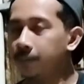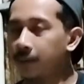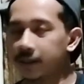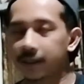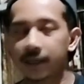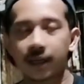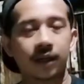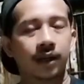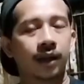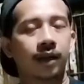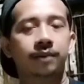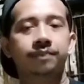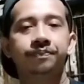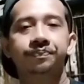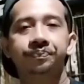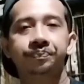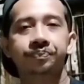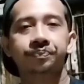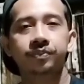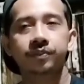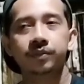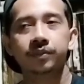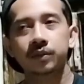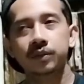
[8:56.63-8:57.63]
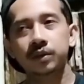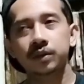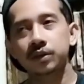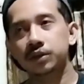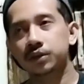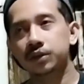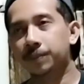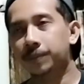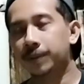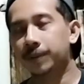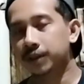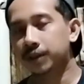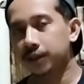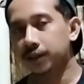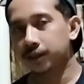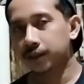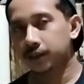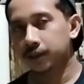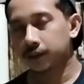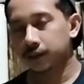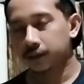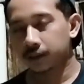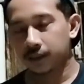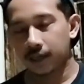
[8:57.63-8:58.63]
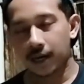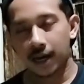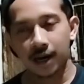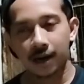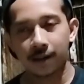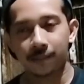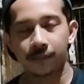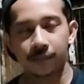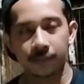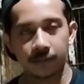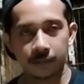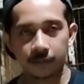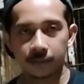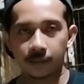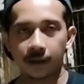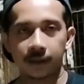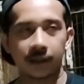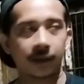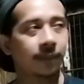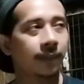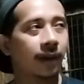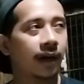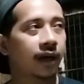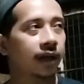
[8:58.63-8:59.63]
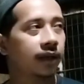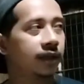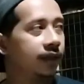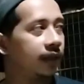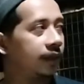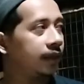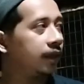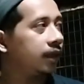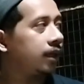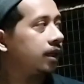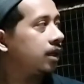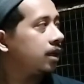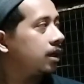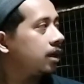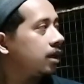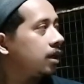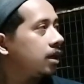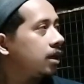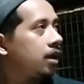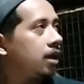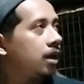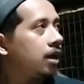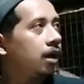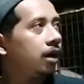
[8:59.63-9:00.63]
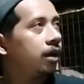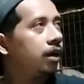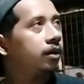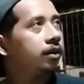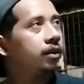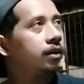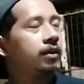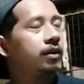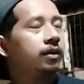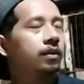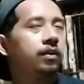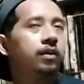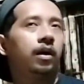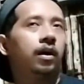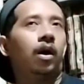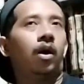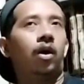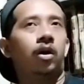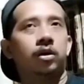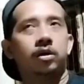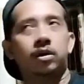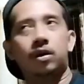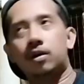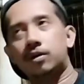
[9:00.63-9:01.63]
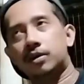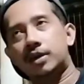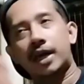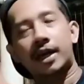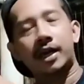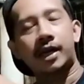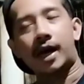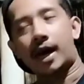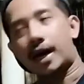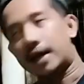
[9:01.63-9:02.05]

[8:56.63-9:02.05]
banyak lah seperti ya banyak banget jadi otongnya